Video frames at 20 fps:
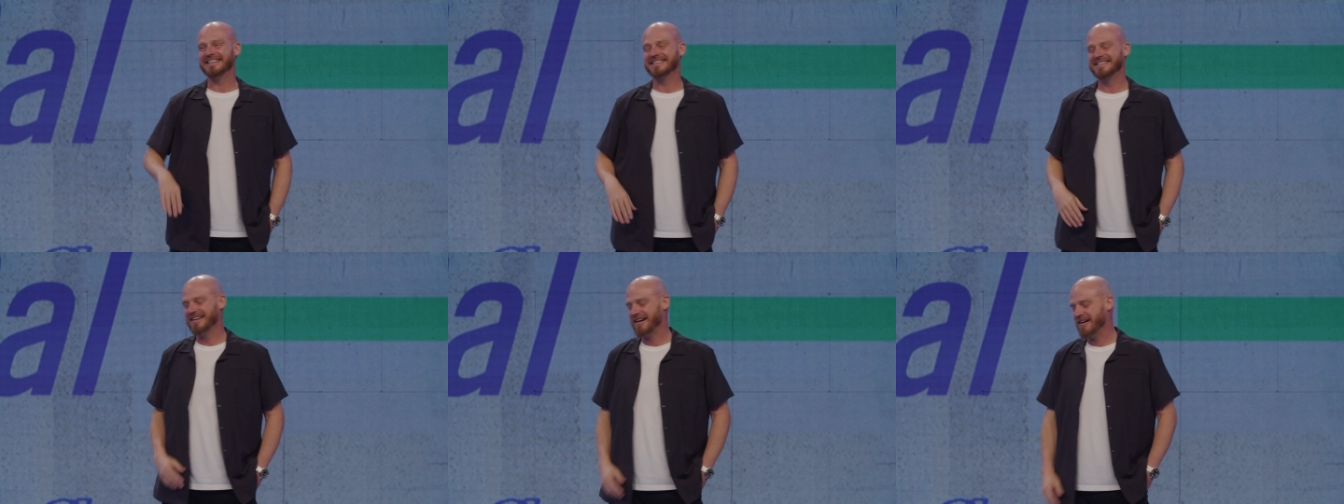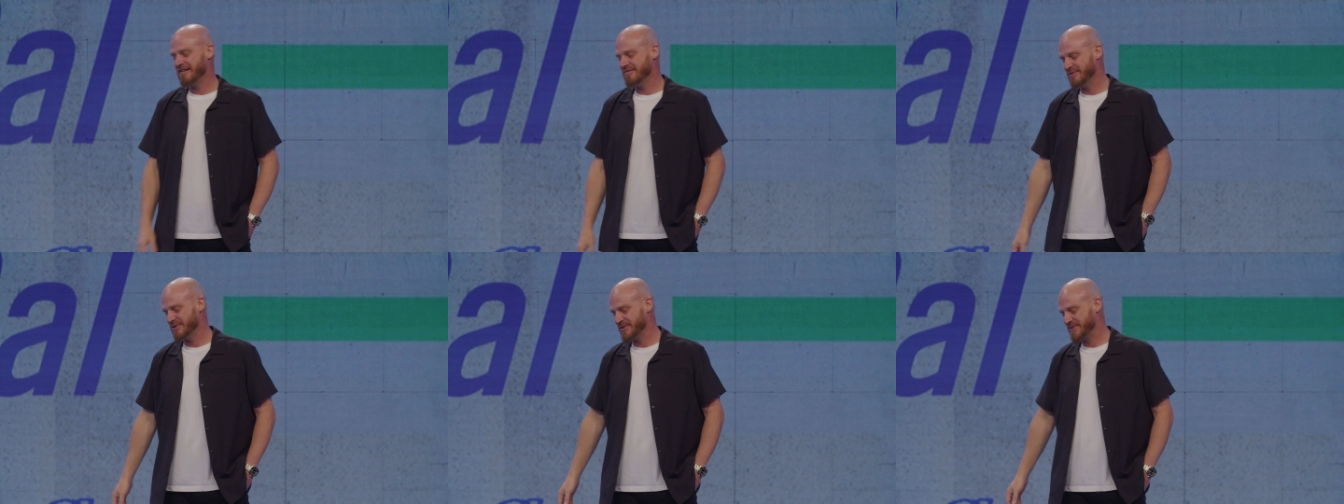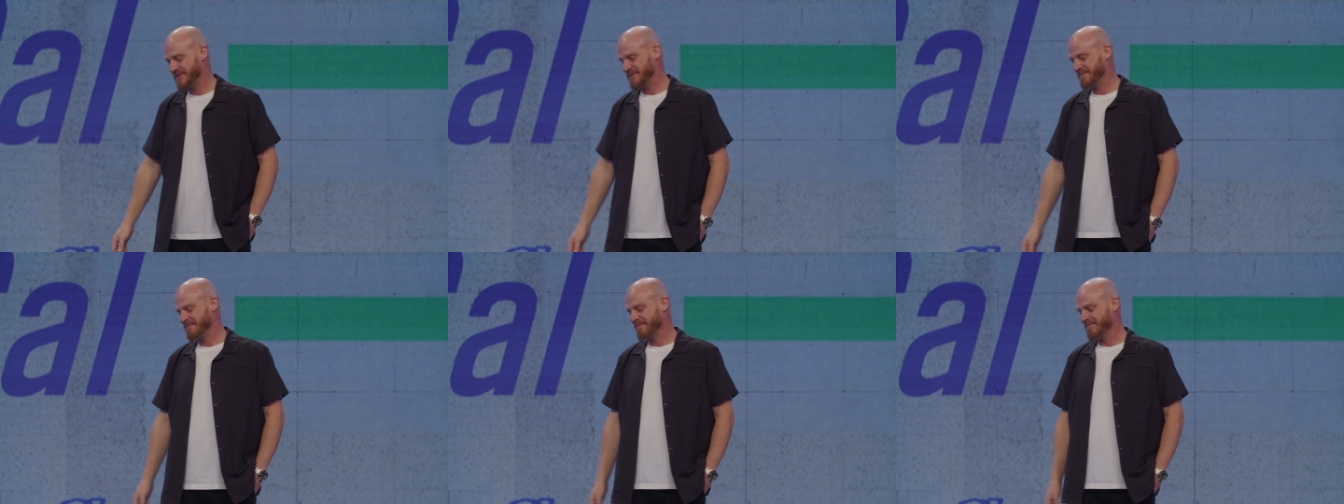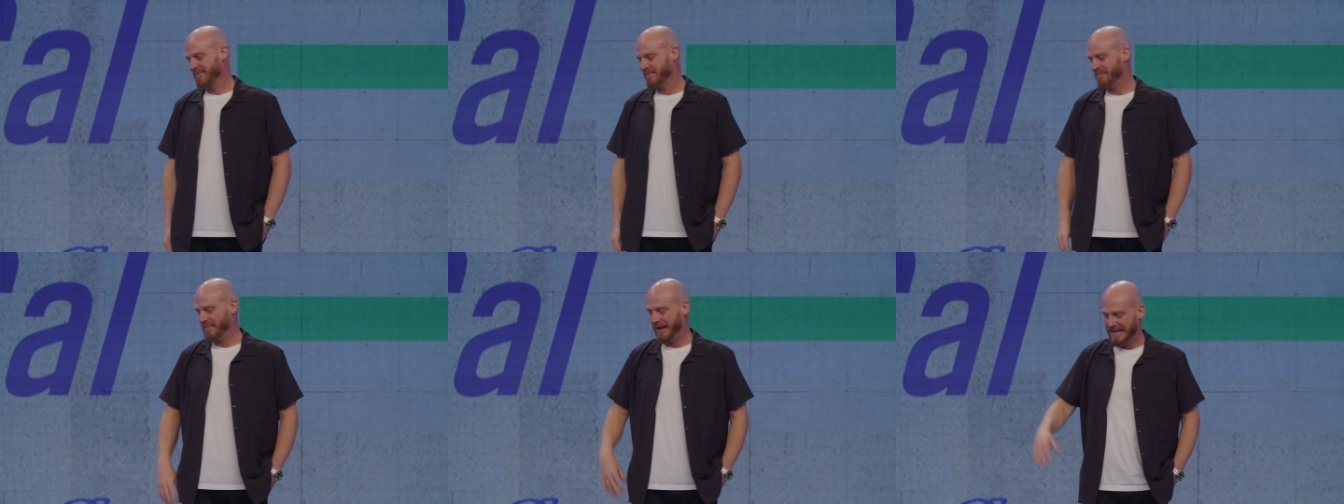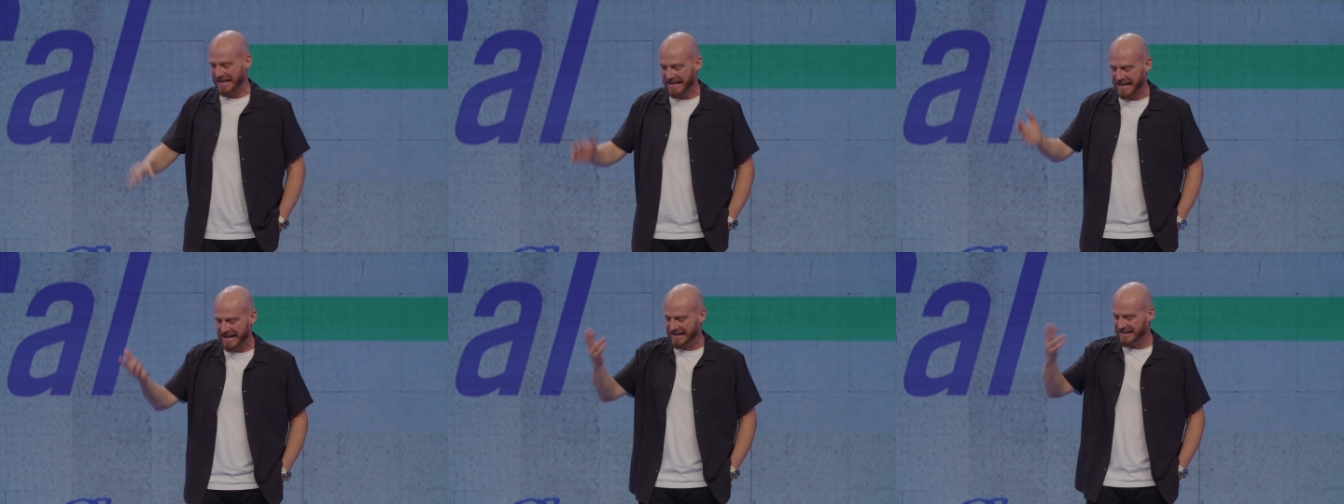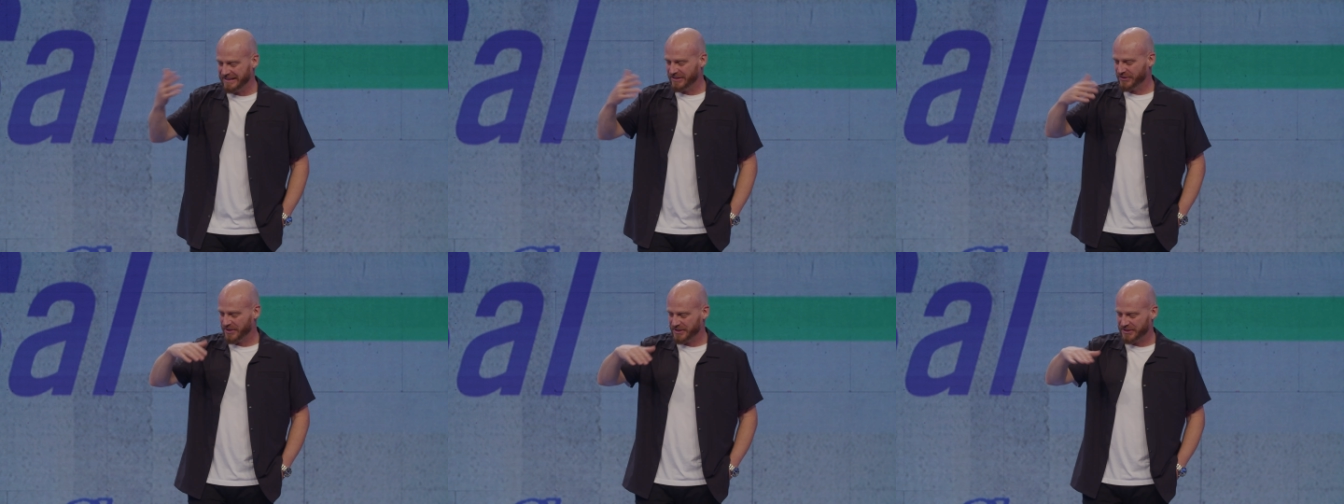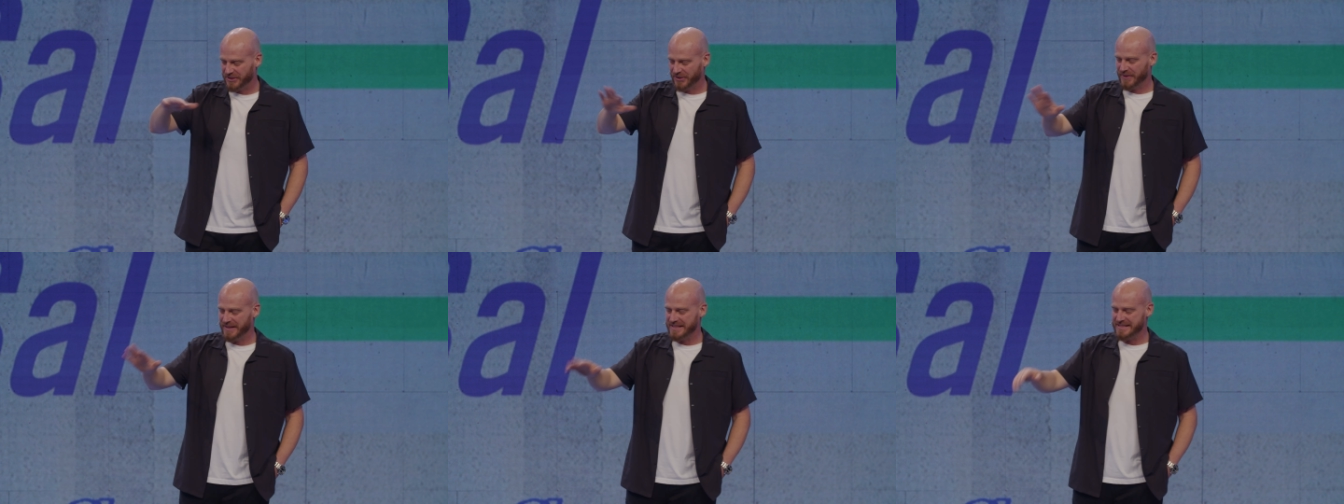estábamos bailando y
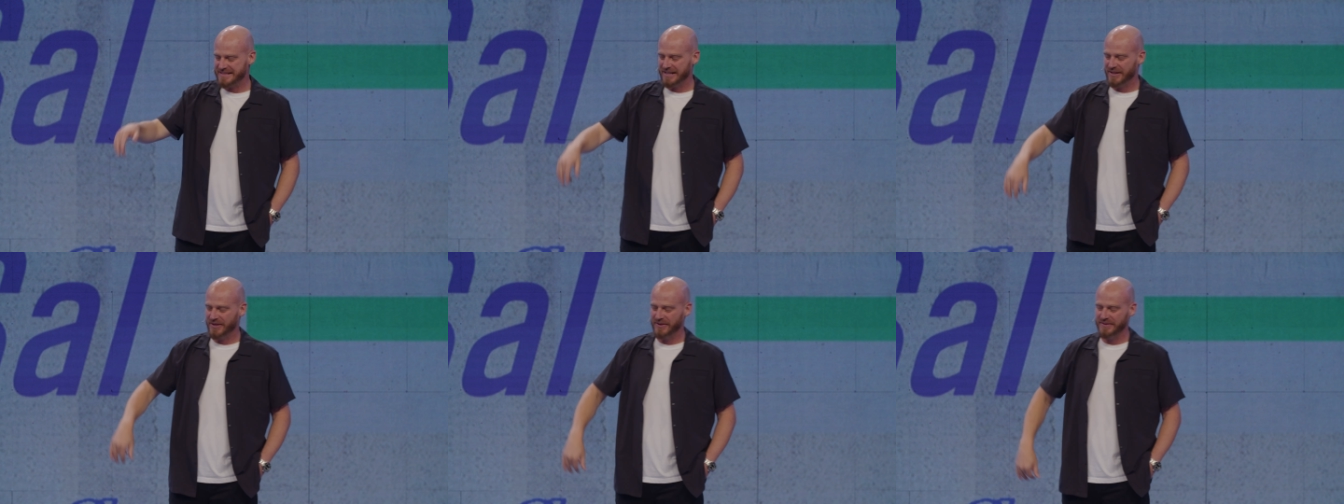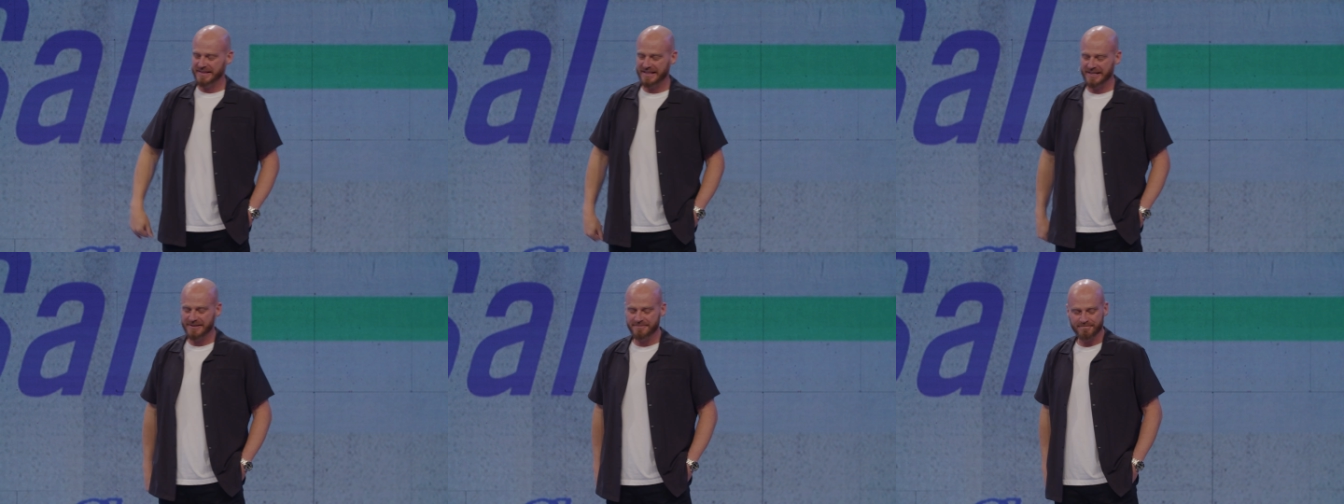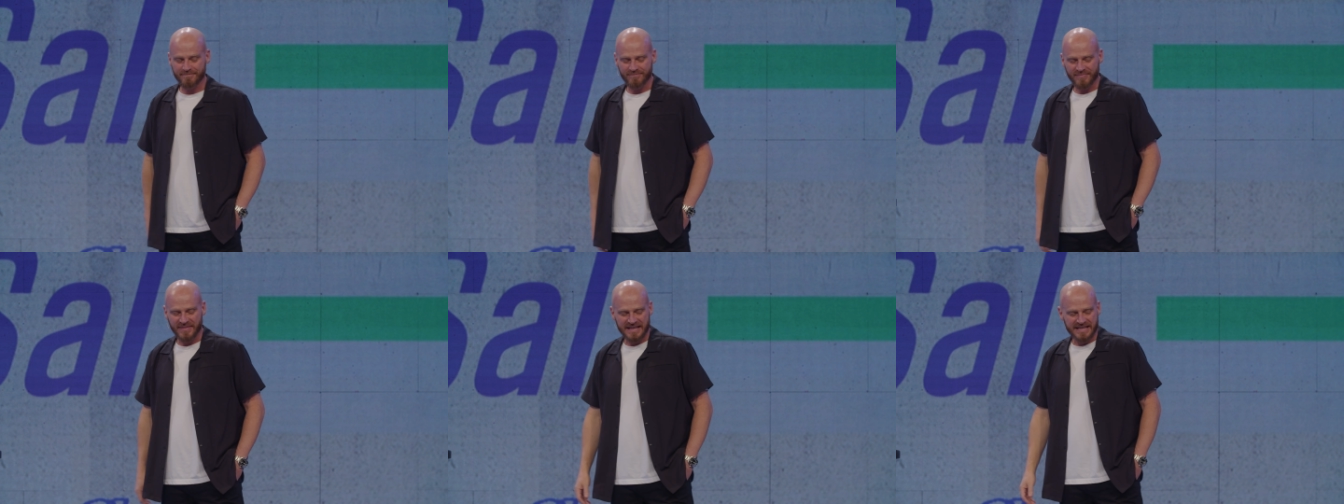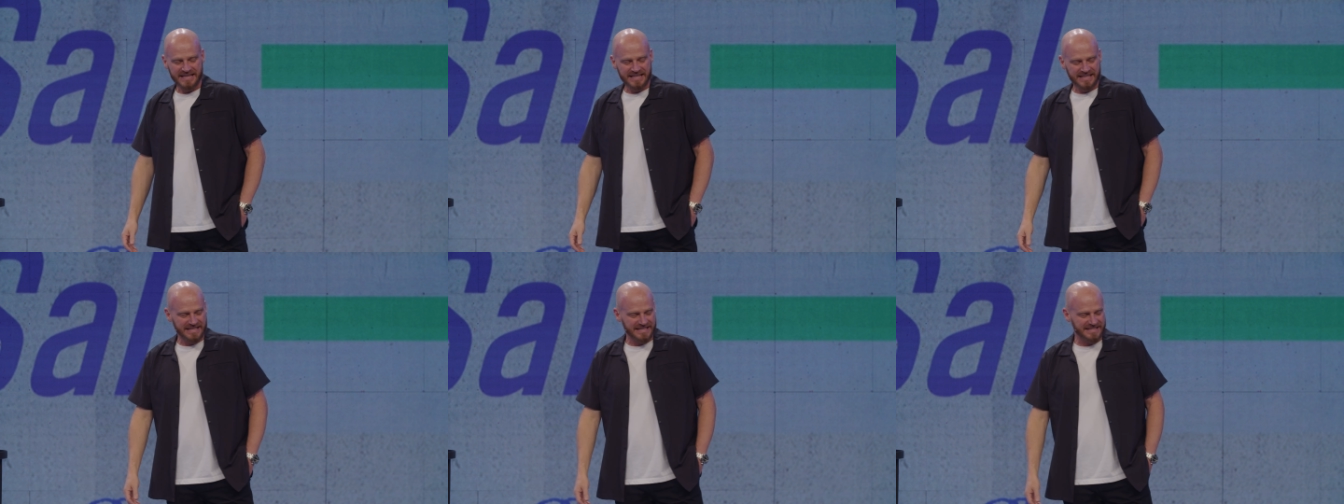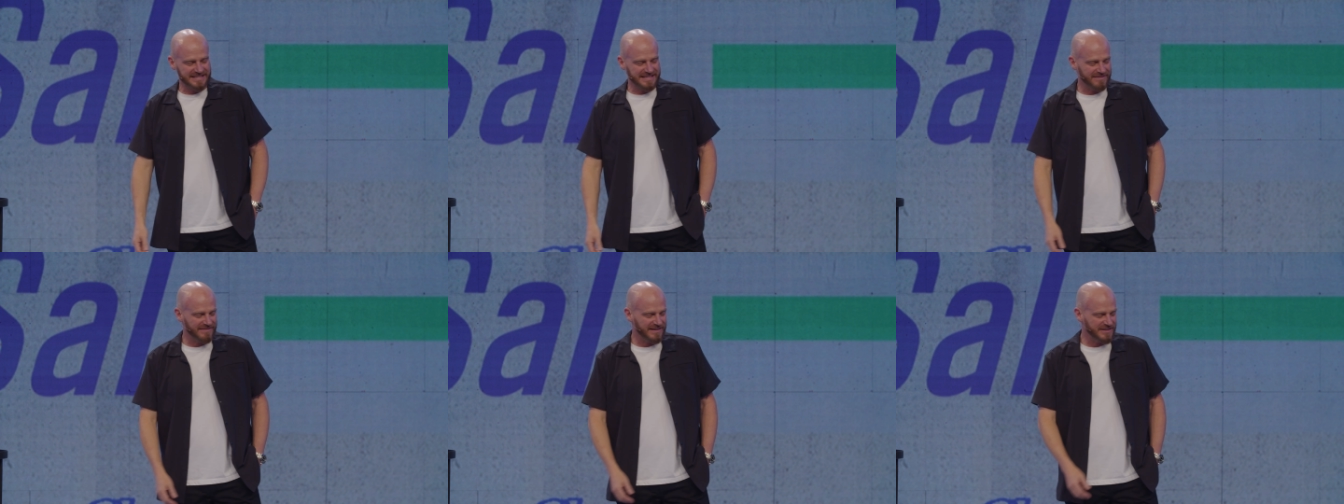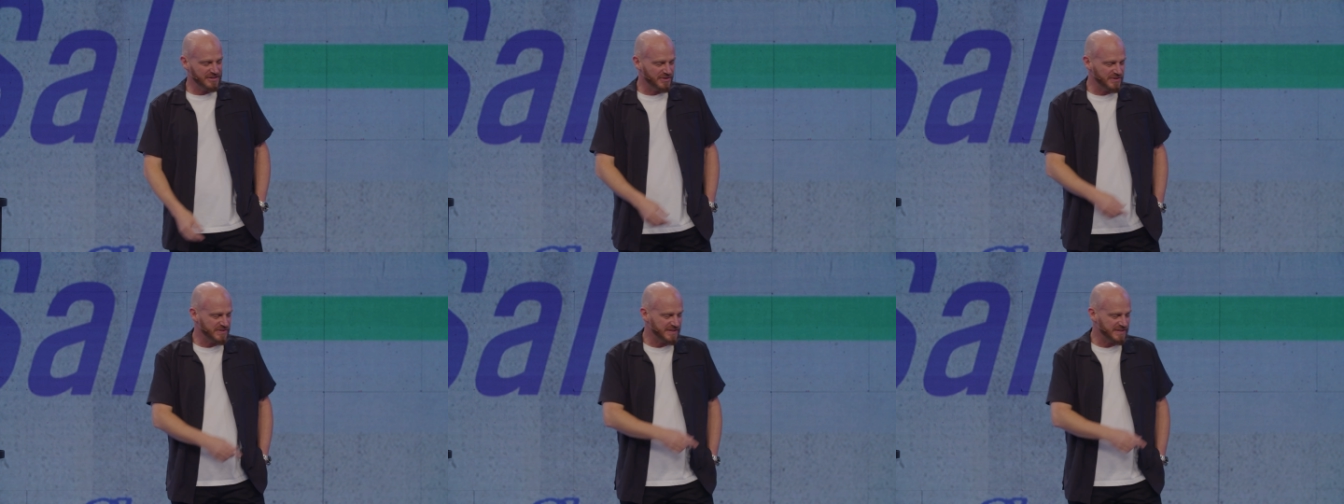toda esta onda. Y estaba yo